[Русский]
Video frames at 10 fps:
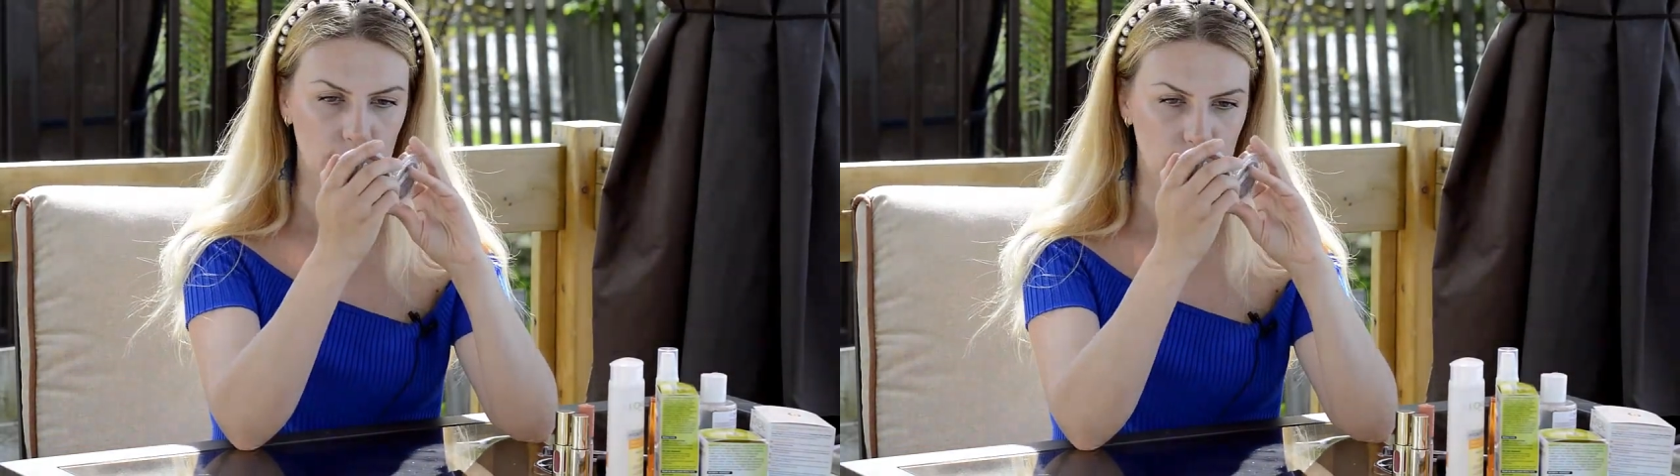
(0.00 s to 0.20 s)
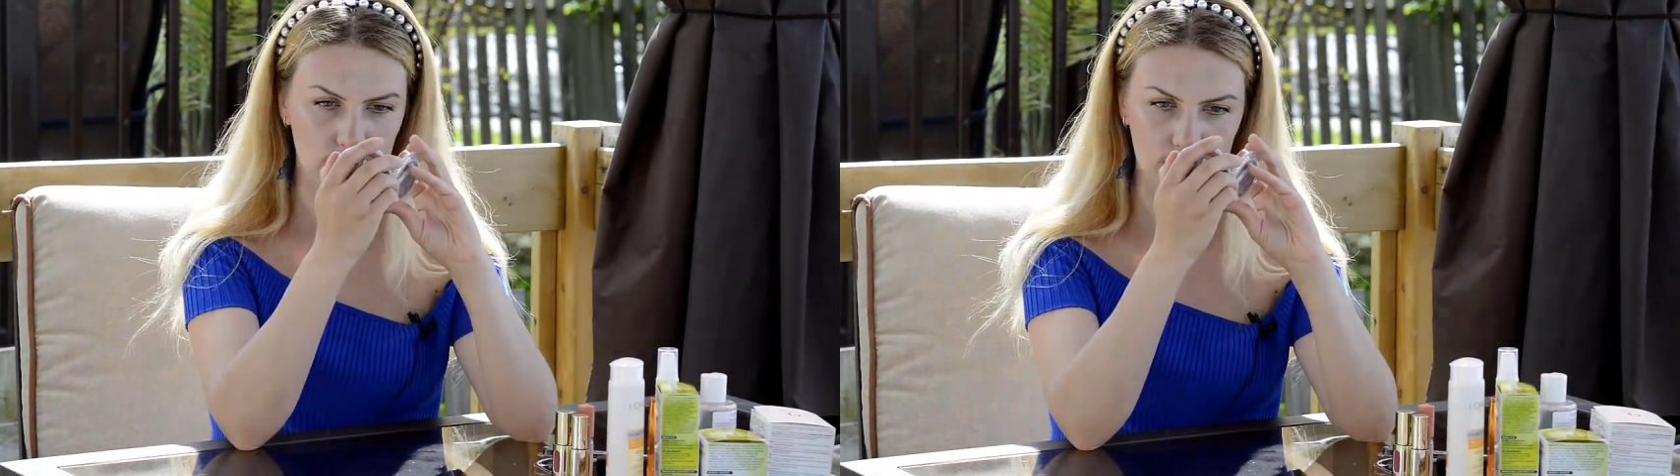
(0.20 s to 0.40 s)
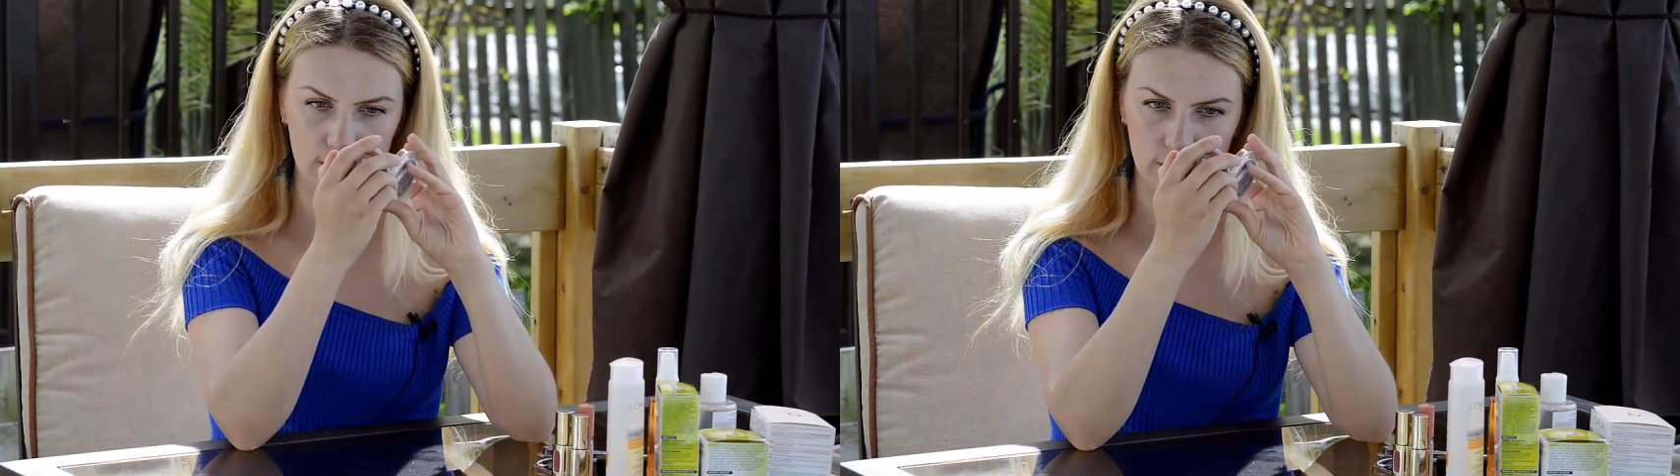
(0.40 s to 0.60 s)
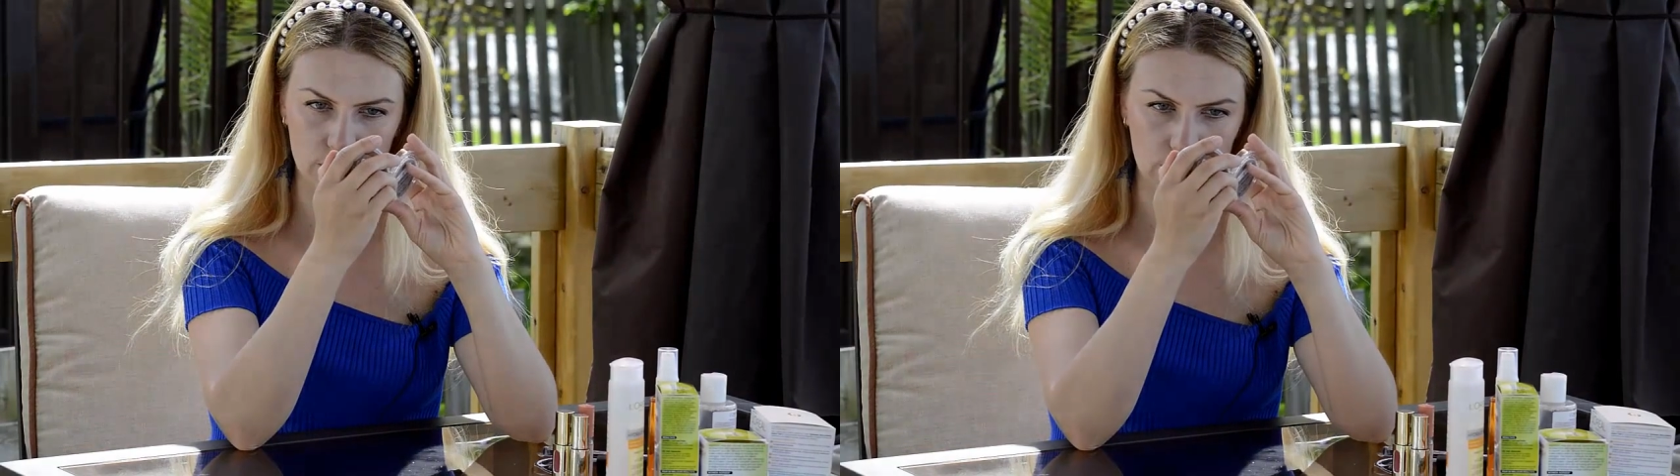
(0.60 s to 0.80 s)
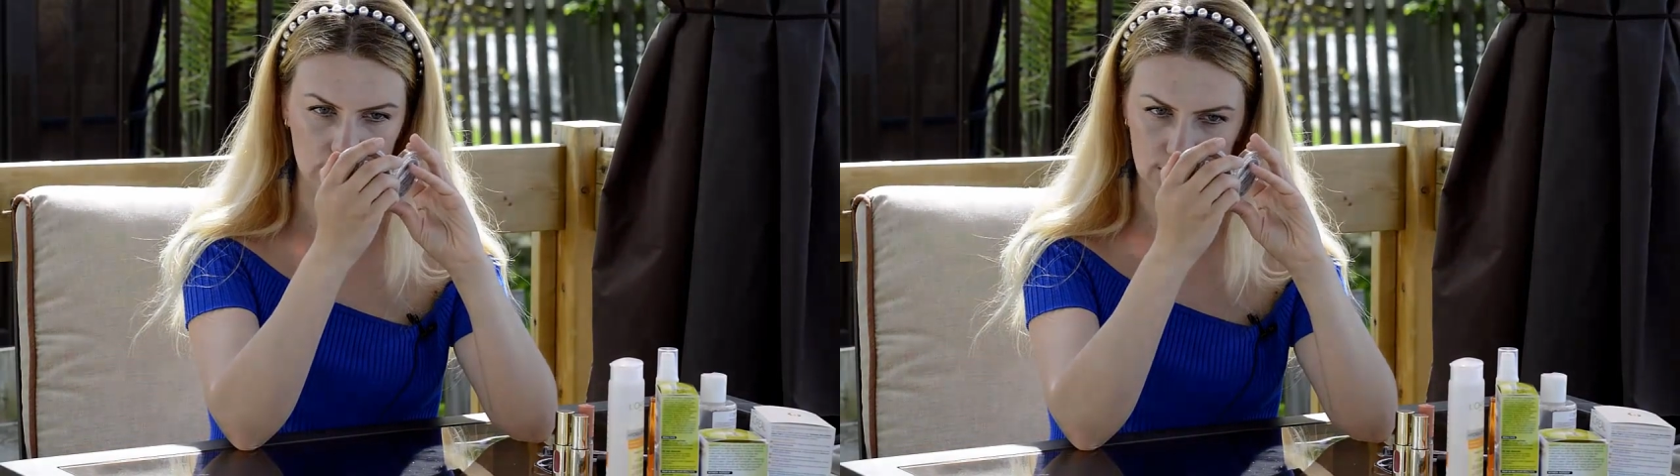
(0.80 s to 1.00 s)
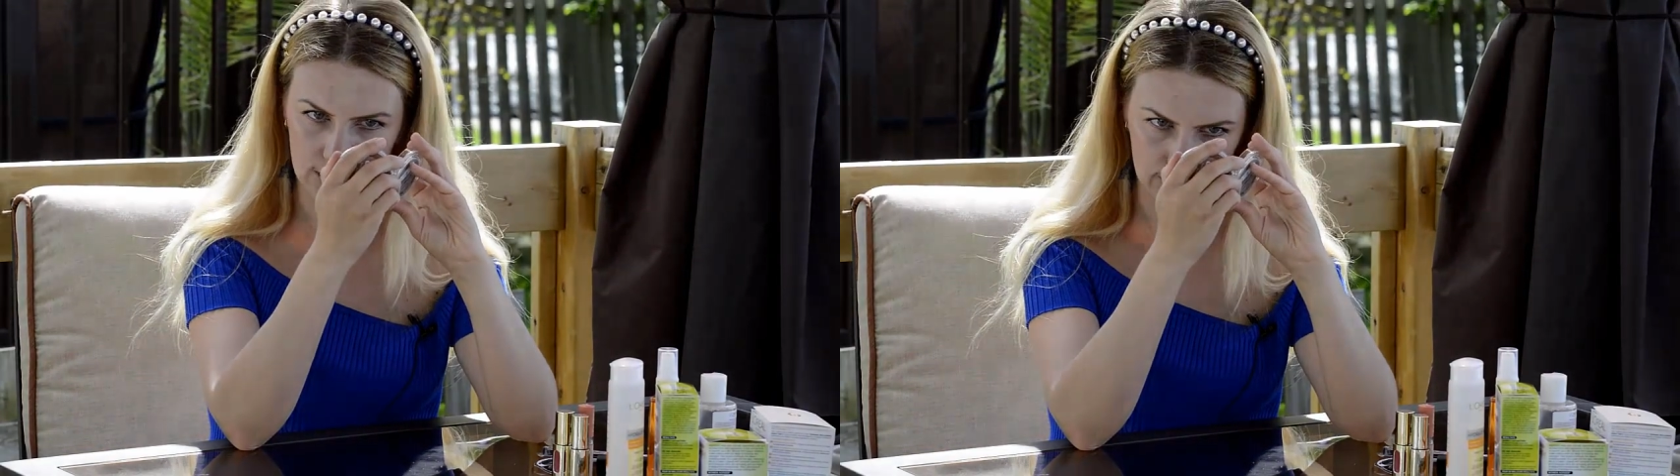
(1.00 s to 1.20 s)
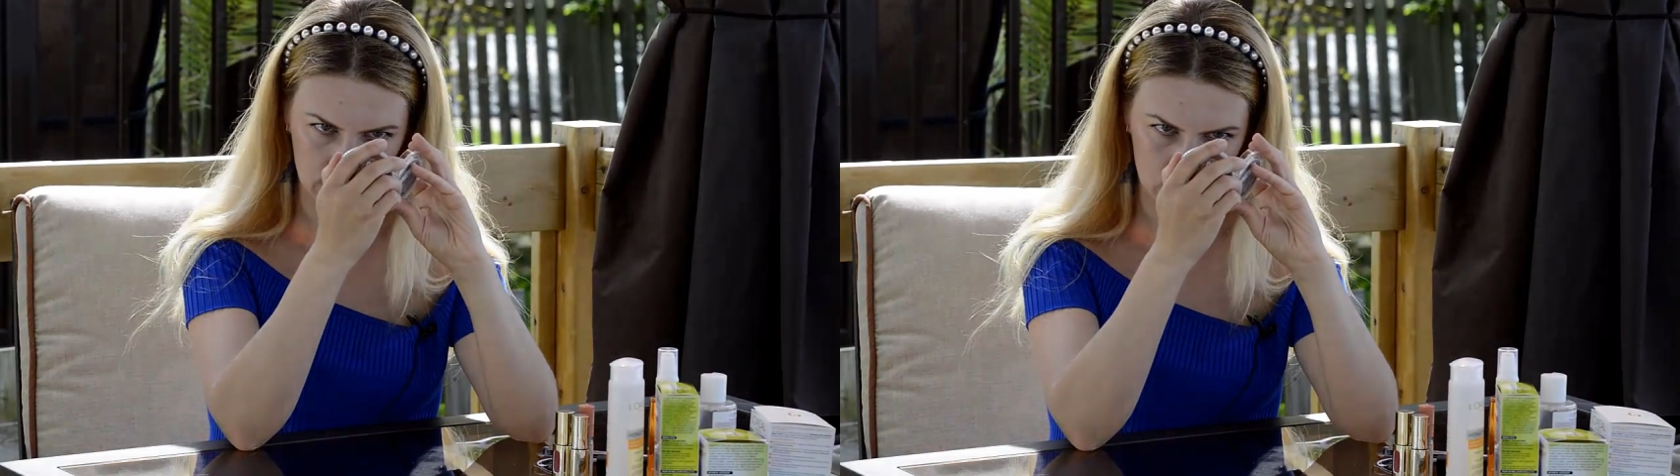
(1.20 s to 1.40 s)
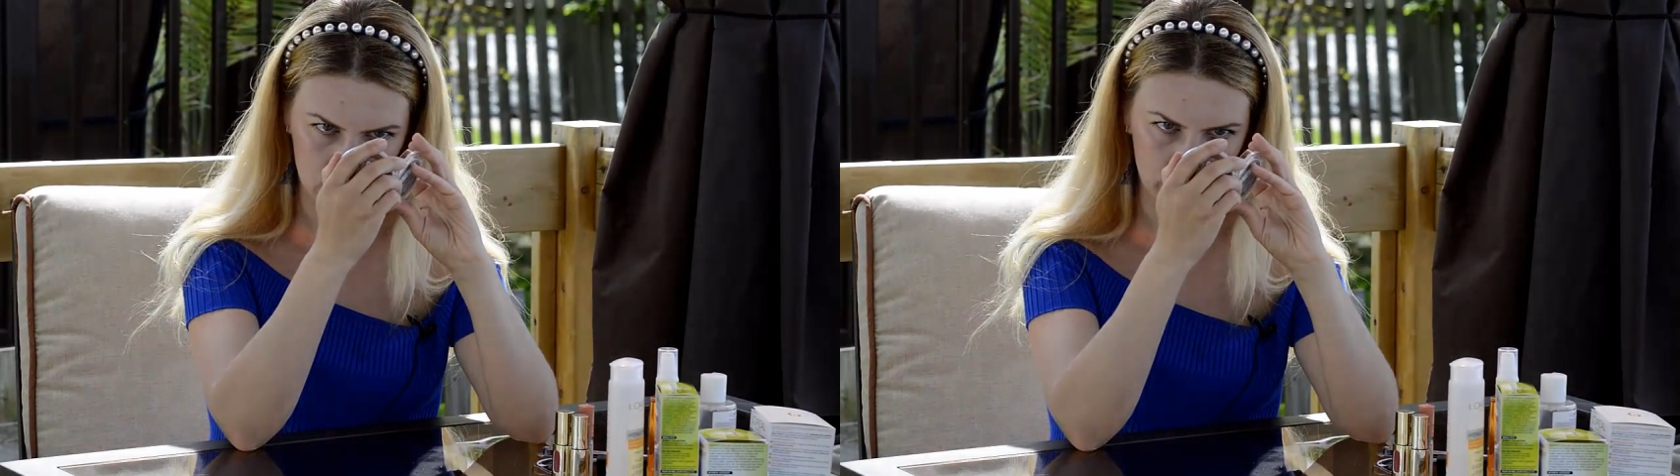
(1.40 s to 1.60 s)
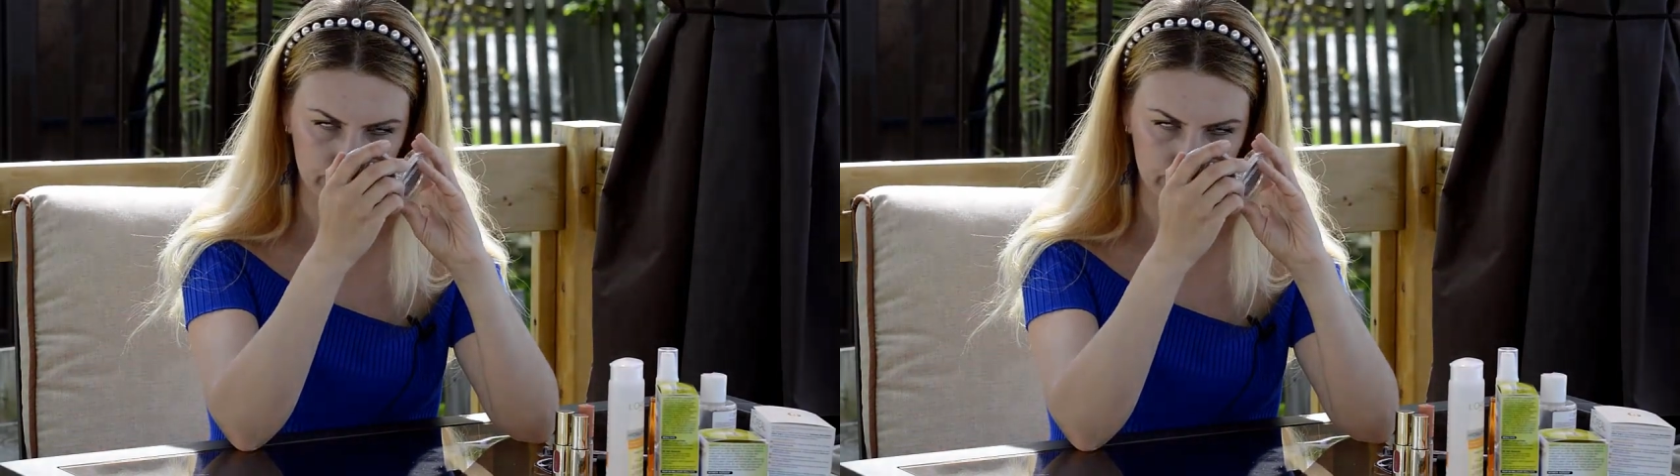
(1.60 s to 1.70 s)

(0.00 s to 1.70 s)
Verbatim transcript: и я вот сейчас на себя смотрю,